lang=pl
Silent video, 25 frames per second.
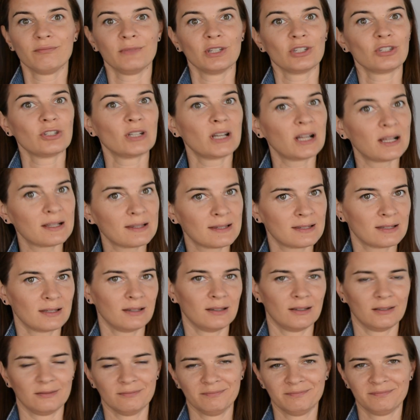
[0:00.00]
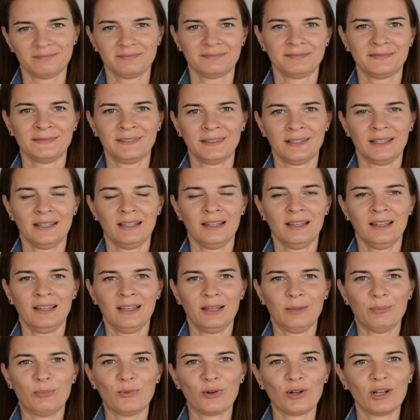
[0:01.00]
mieć rację.
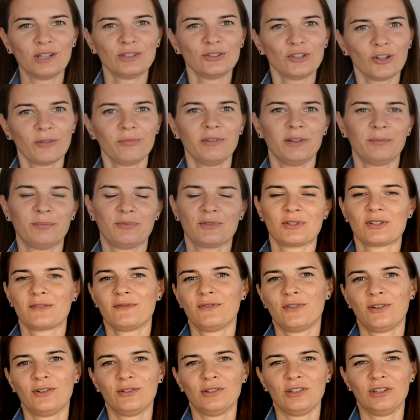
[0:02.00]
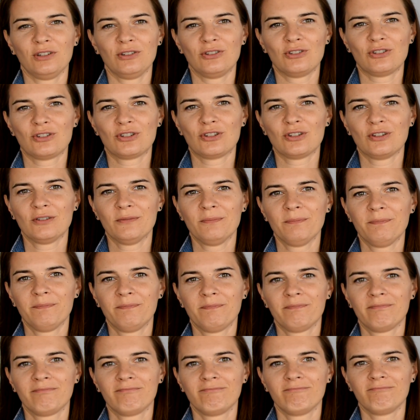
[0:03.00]
Mogę Tobie pozwolić,
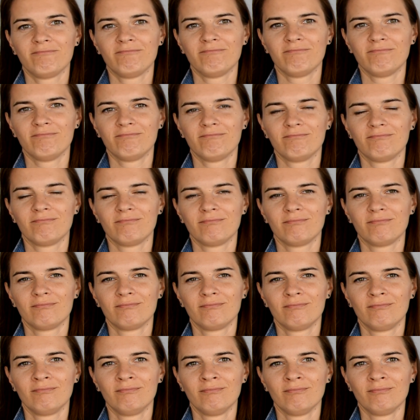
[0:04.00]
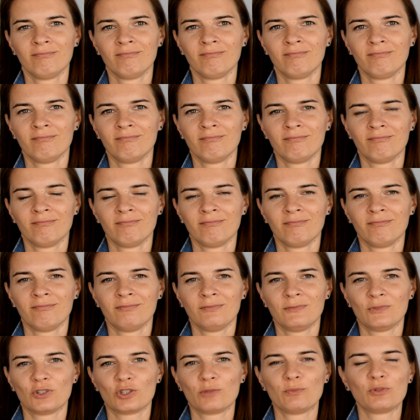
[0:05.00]
mm,
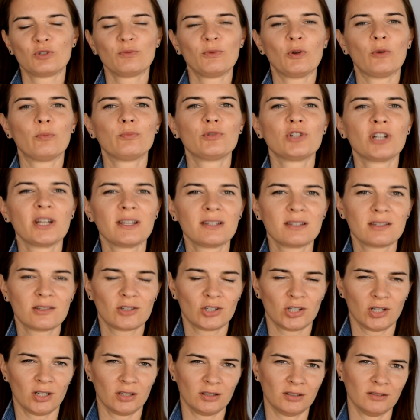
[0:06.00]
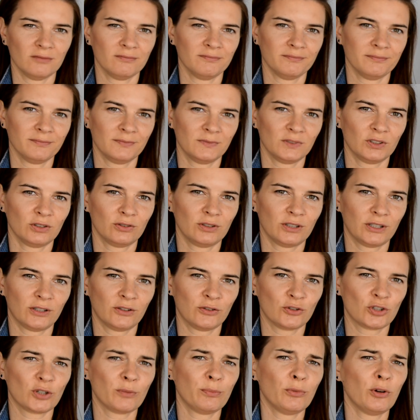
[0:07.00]
żebyś miał przestrzeń do
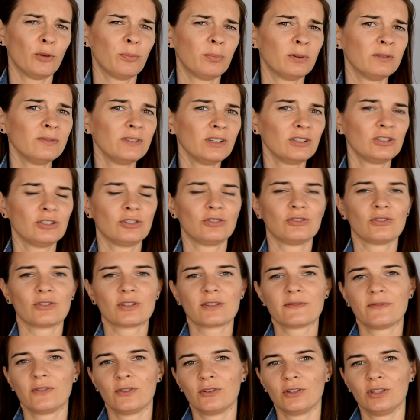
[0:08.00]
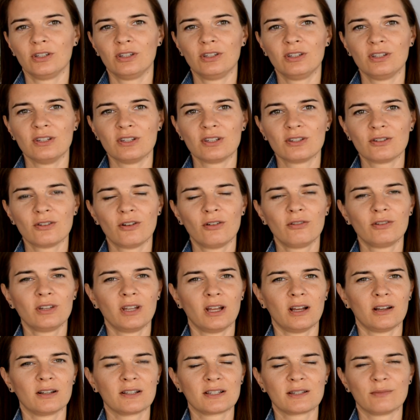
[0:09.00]
tego, żeby opowiedzieć o swoich
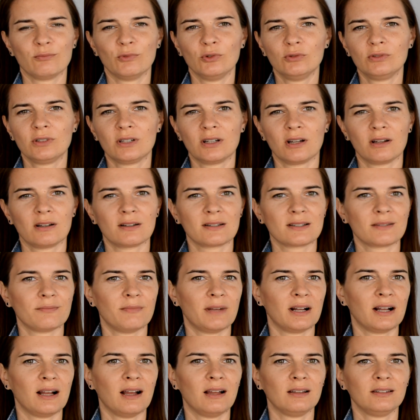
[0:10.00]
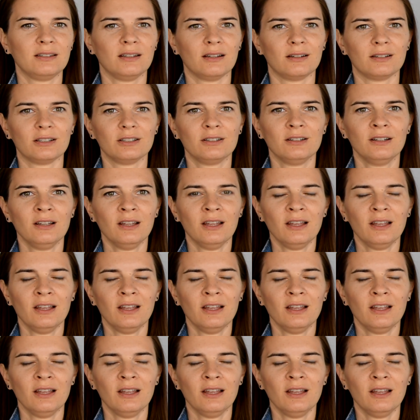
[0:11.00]
historiach, smutkach, zmaganiach,